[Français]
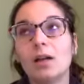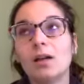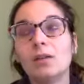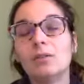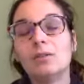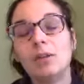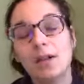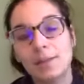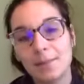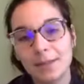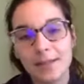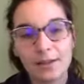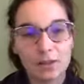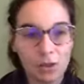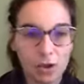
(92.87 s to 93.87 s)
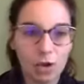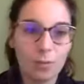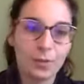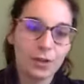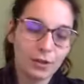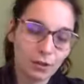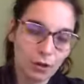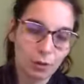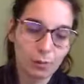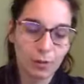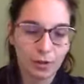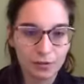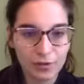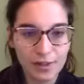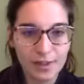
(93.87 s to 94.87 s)
ouais mais d'accord mais non mais en
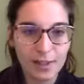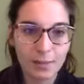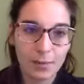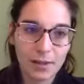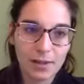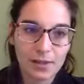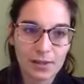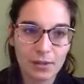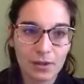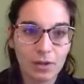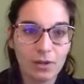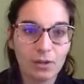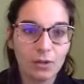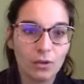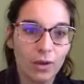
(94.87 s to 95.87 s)
fait cette personne